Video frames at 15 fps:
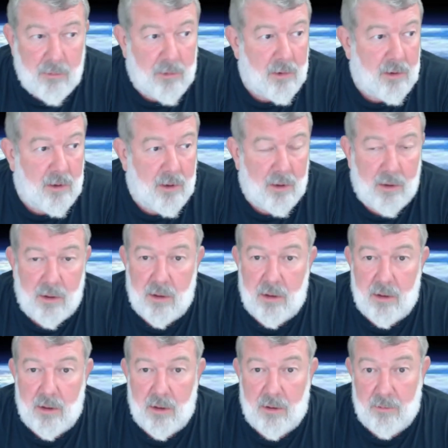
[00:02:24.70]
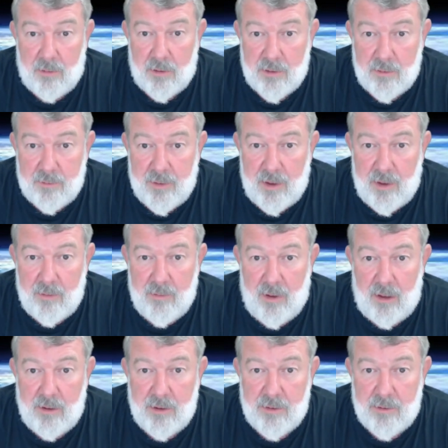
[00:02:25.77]
Тот говорит, так можно по
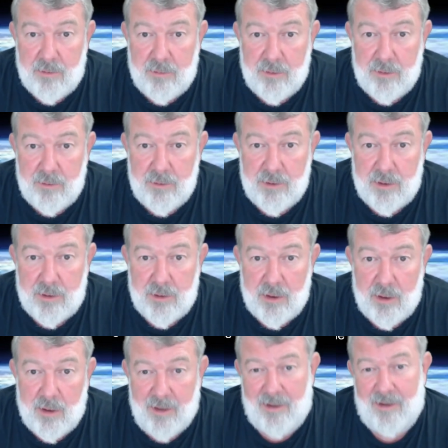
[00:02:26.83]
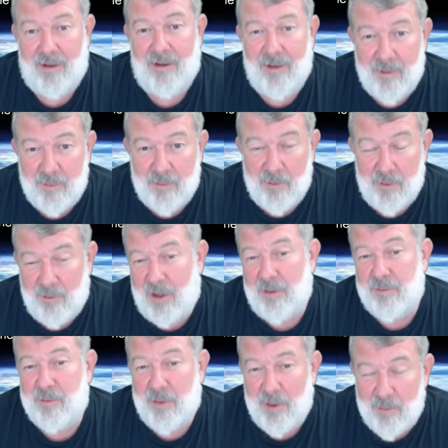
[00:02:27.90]
ебальничку получить. Ха,
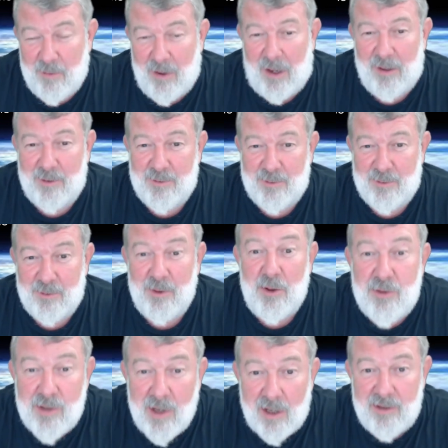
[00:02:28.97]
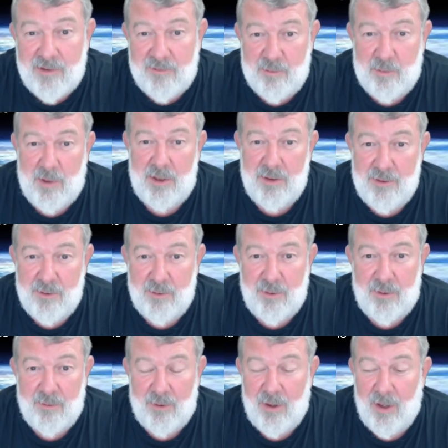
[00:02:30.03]
бывает по ебальничку, но чаще в
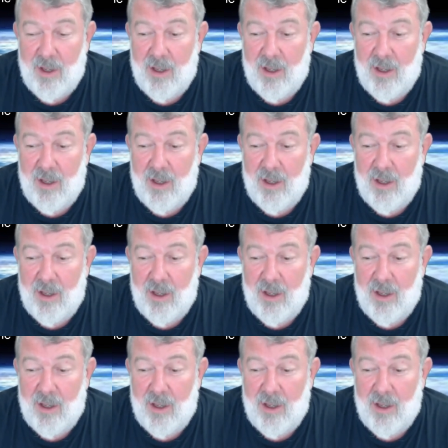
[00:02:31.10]
впендюриваю.